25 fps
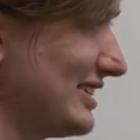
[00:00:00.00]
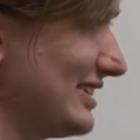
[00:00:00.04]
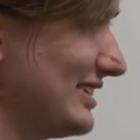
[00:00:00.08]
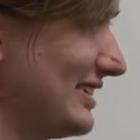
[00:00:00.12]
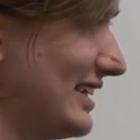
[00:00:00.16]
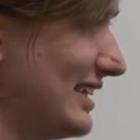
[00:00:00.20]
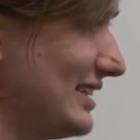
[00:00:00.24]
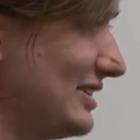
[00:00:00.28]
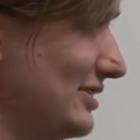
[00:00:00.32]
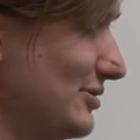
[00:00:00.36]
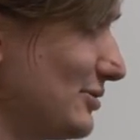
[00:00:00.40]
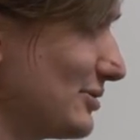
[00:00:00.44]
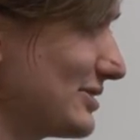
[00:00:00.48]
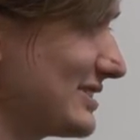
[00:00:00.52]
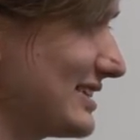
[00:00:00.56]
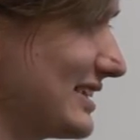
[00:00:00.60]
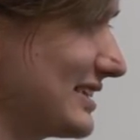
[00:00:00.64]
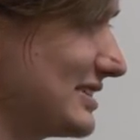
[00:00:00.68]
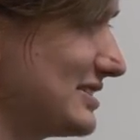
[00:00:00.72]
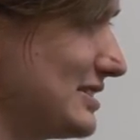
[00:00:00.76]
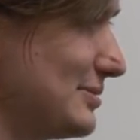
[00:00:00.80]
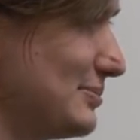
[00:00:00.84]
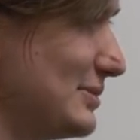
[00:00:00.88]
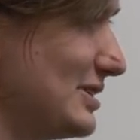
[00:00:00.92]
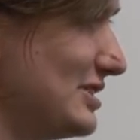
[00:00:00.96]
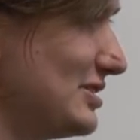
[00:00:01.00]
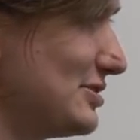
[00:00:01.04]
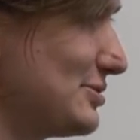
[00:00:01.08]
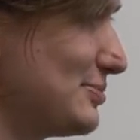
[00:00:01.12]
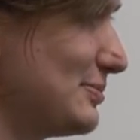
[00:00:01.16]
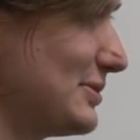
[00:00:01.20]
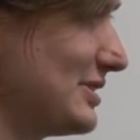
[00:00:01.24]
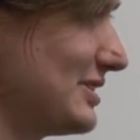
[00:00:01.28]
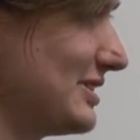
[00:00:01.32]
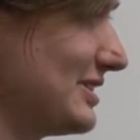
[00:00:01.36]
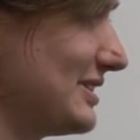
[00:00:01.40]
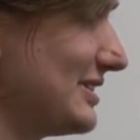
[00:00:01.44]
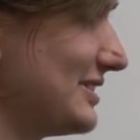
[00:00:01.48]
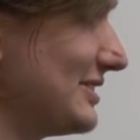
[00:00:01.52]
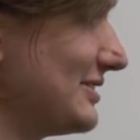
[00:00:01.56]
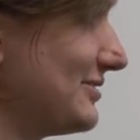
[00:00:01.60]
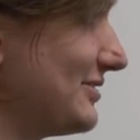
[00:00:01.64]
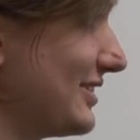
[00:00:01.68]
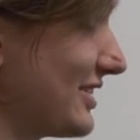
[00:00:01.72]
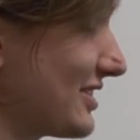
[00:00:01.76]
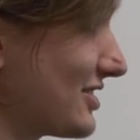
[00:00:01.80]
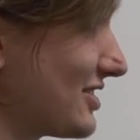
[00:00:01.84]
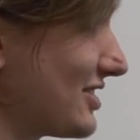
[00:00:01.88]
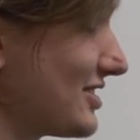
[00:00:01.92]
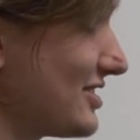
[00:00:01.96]
na Linuxa, gdzie mieliśmy
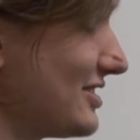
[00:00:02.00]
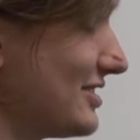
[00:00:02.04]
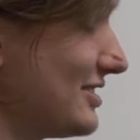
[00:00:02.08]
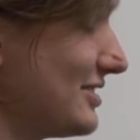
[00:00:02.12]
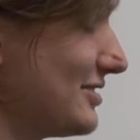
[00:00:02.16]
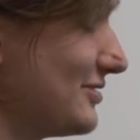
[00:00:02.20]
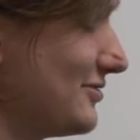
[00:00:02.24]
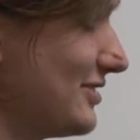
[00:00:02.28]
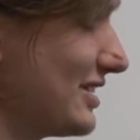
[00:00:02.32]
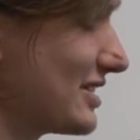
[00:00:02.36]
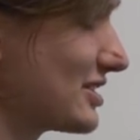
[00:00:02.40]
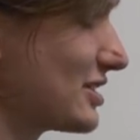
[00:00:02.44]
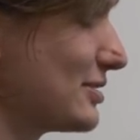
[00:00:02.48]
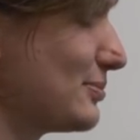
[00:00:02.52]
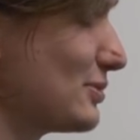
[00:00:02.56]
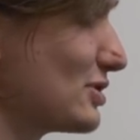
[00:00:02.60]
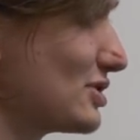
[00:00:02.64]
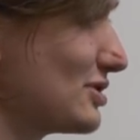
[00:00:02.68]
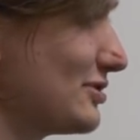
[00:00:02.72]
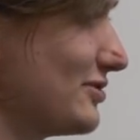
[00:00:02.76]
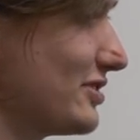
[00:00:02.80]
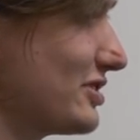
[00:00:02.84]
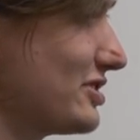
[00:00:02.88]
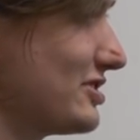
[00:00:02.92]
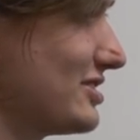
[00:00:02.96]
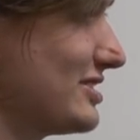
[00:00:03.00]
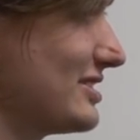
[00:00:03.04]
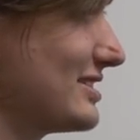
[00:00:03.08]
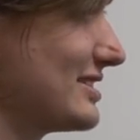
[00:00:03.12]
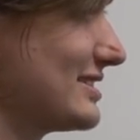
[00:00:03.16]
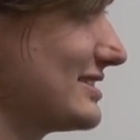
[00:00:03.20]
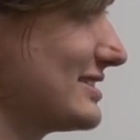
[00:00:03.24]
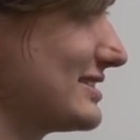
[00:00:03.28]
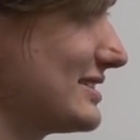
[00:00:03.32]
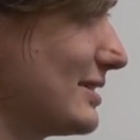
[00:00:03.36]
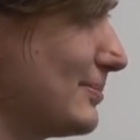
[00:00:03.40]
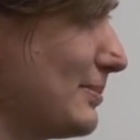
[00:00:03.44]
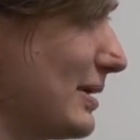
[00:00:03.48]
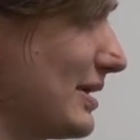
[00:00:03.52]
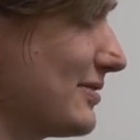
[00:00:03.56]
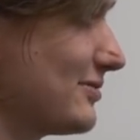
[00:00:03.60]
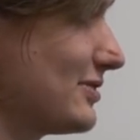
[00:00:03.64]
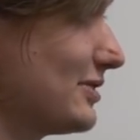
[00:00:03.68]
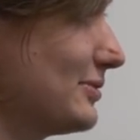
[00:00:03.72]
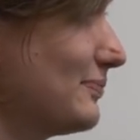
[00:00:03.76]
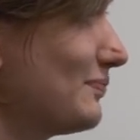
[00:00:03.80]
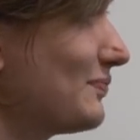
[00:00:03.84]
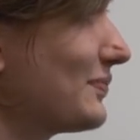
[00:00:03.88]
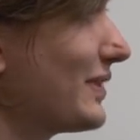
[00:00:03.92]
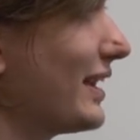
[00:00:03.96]
większe, większe możliwości
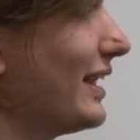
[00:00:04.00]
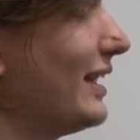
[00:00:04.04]
zabawy.